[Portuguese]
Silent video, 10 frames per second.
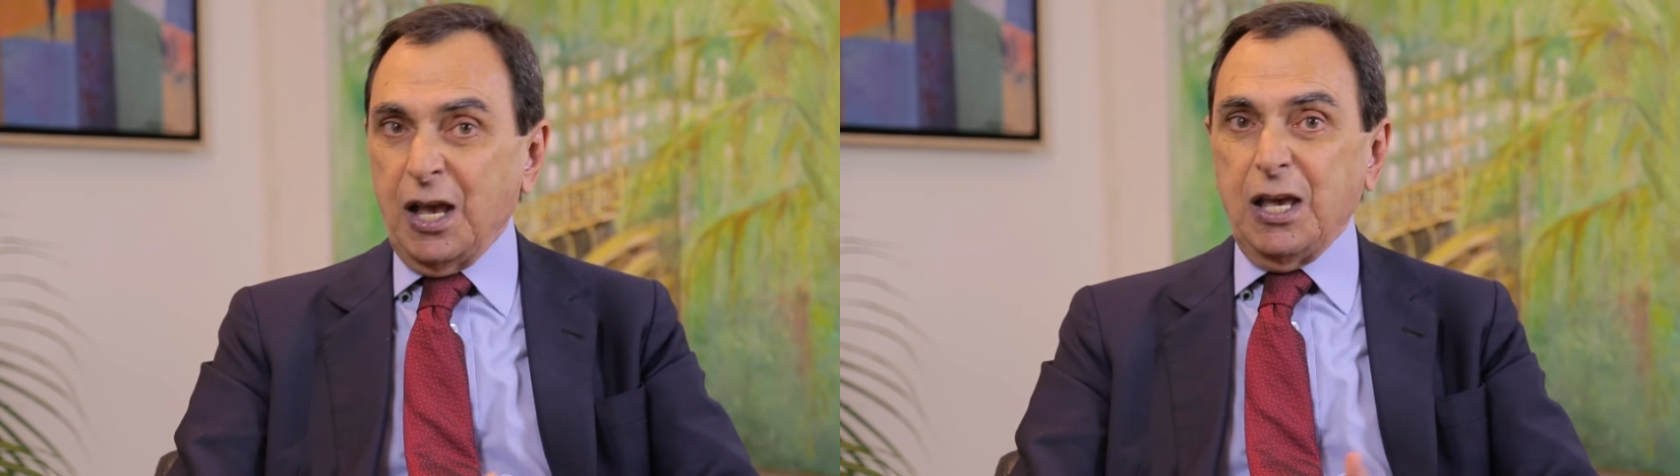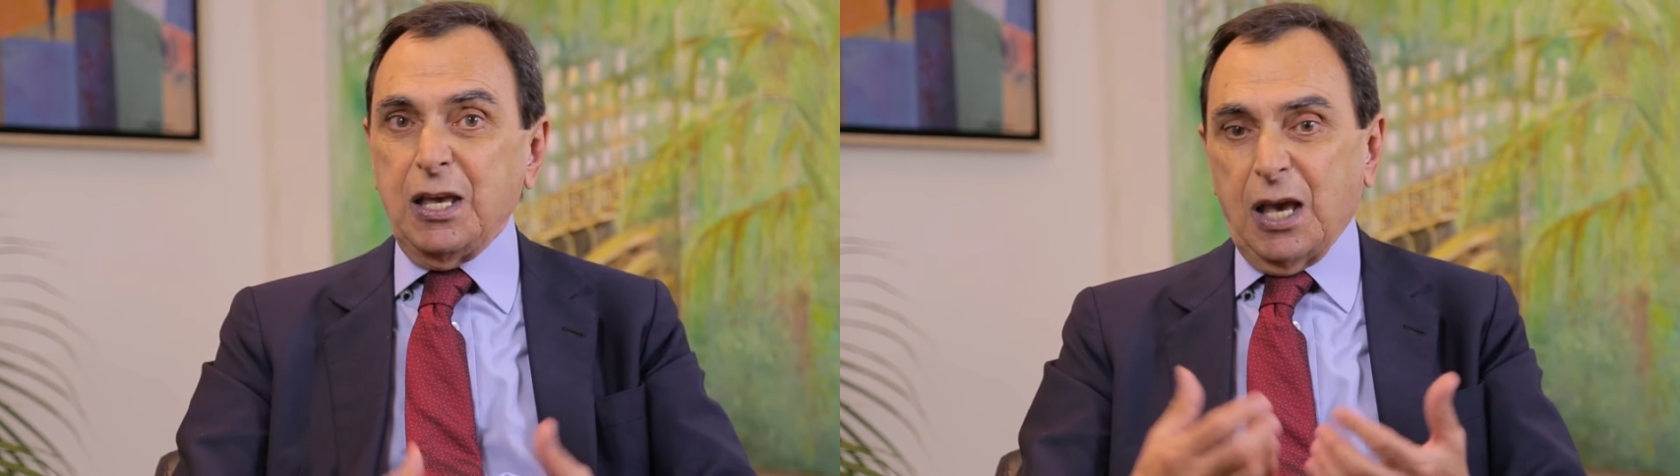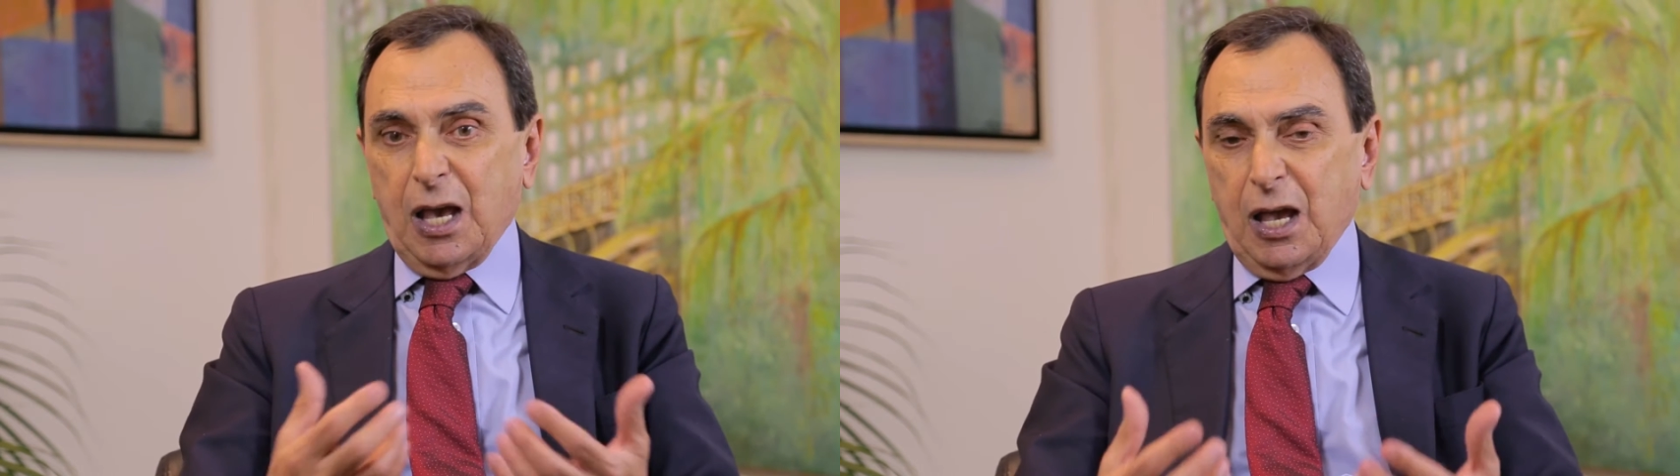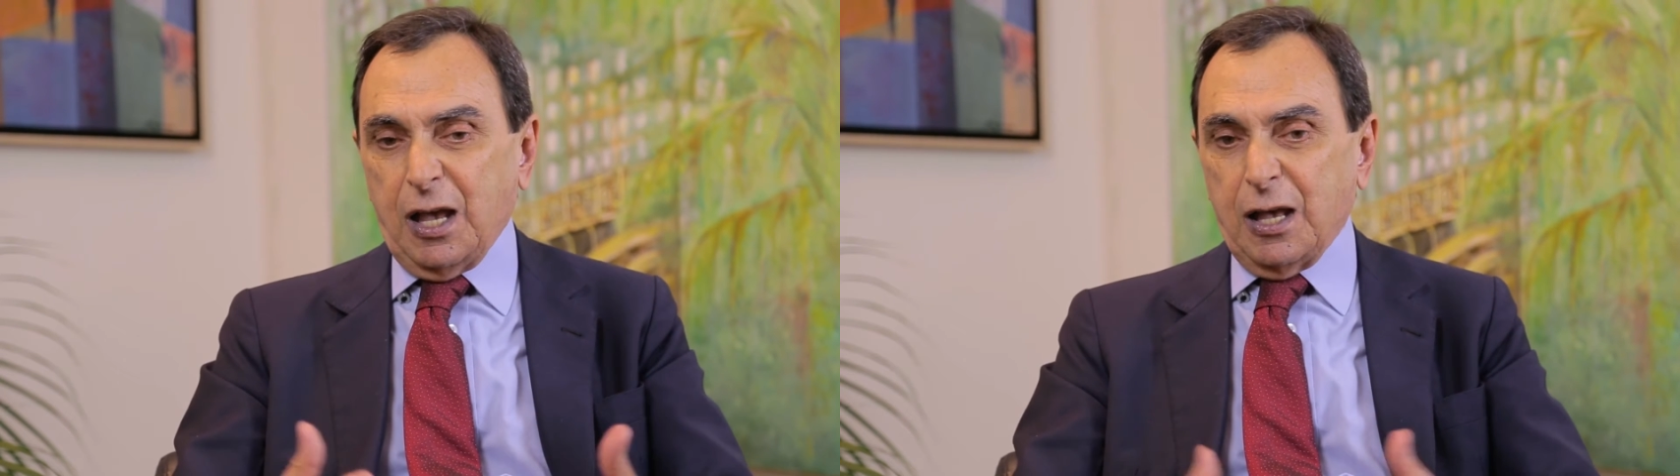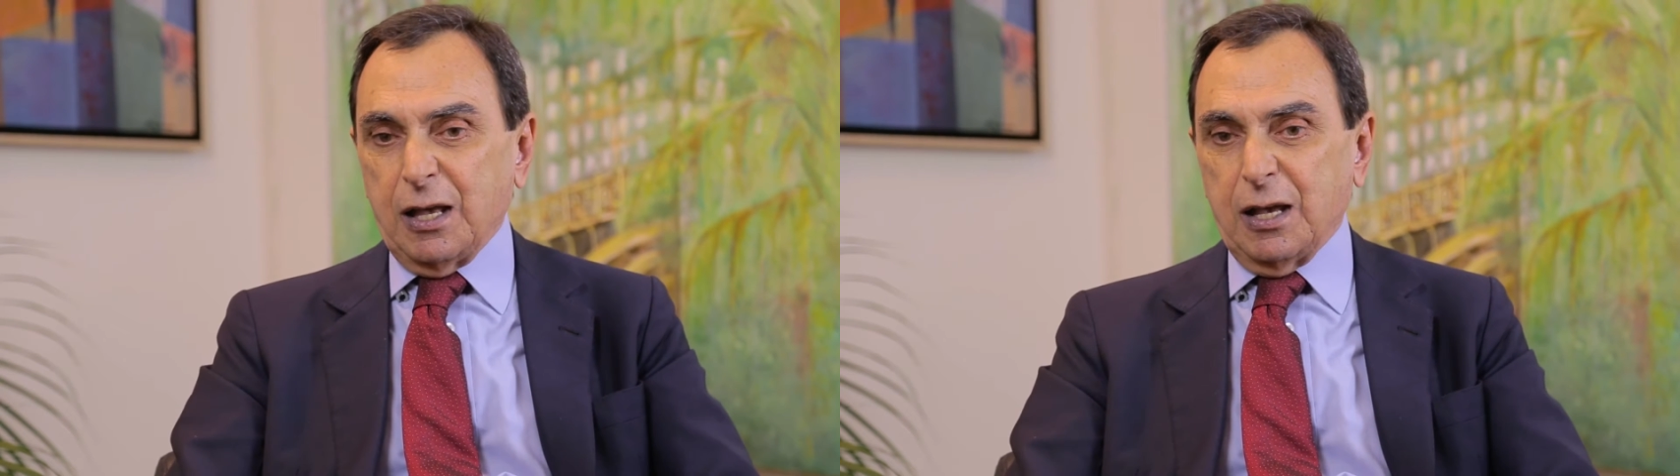E
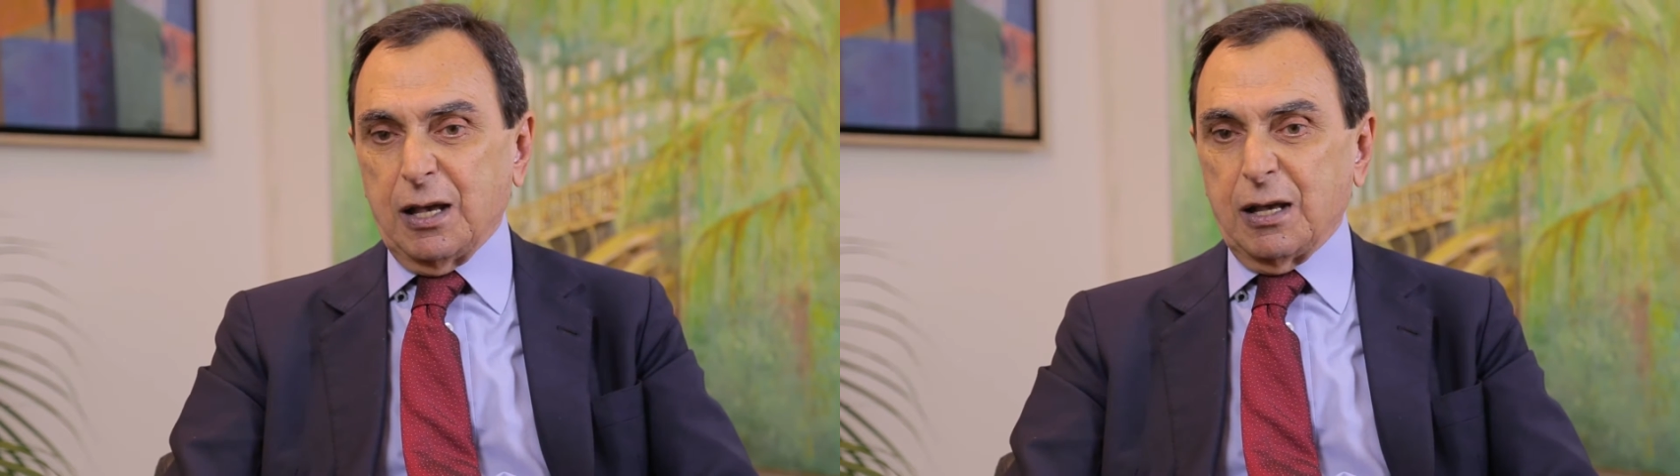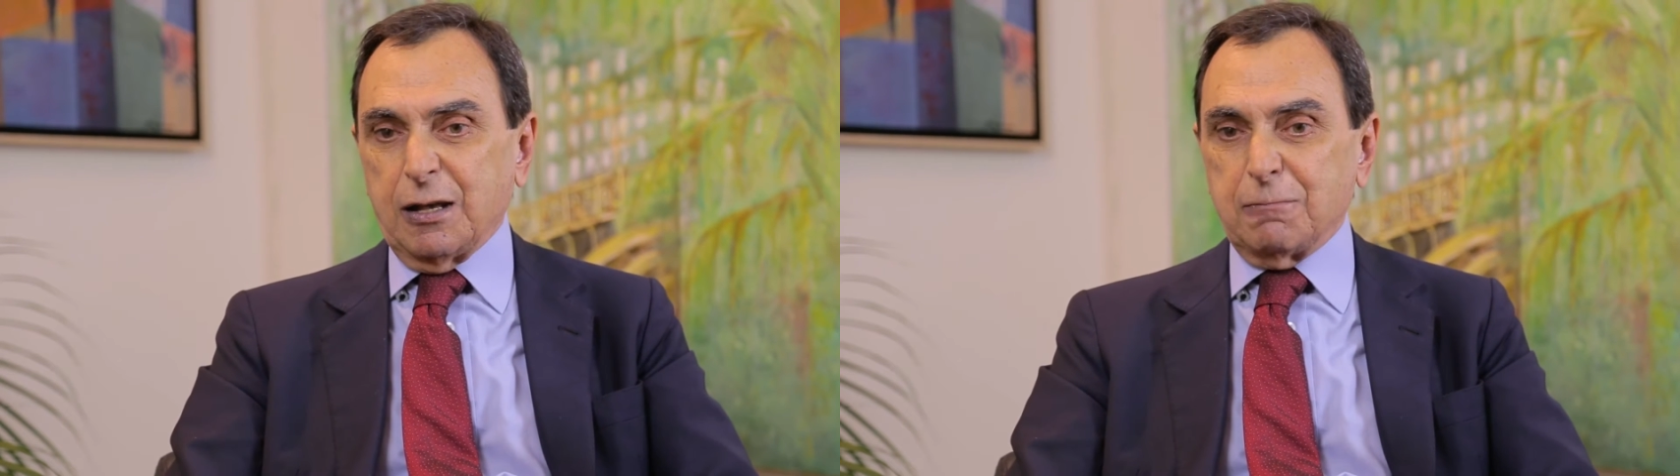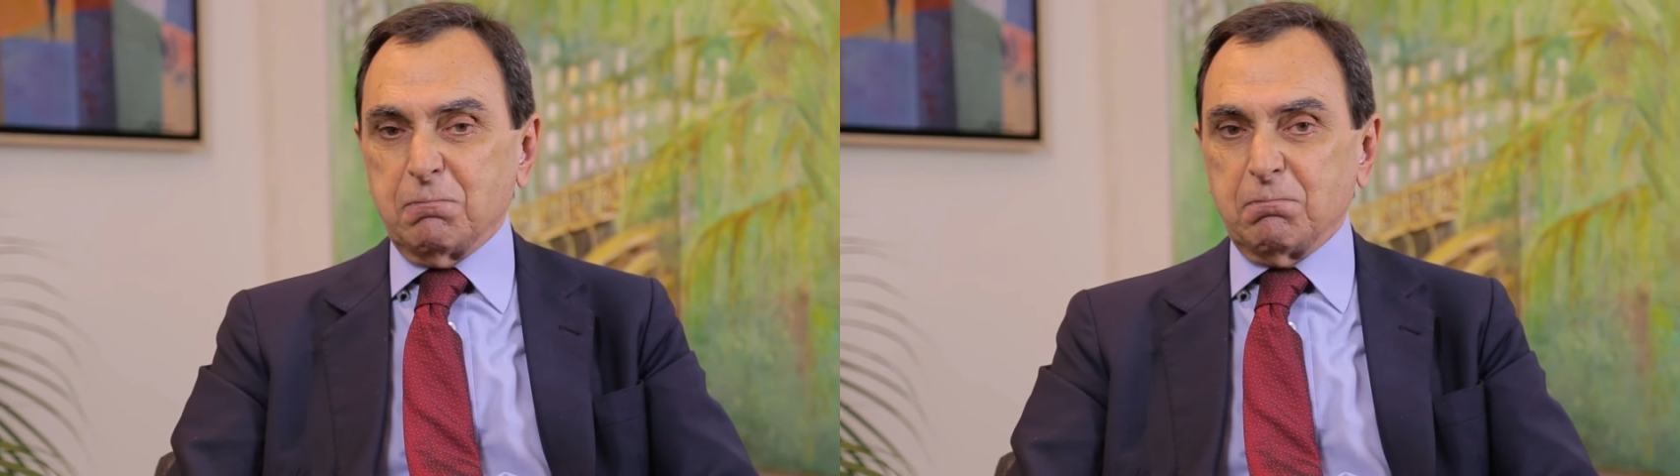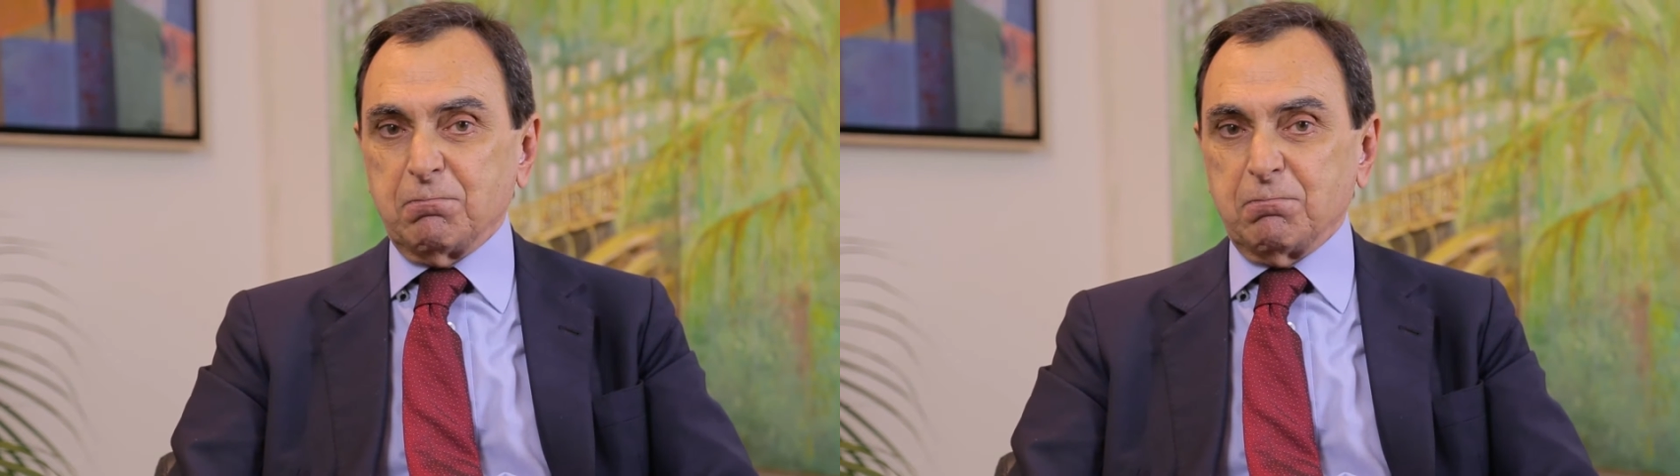é, é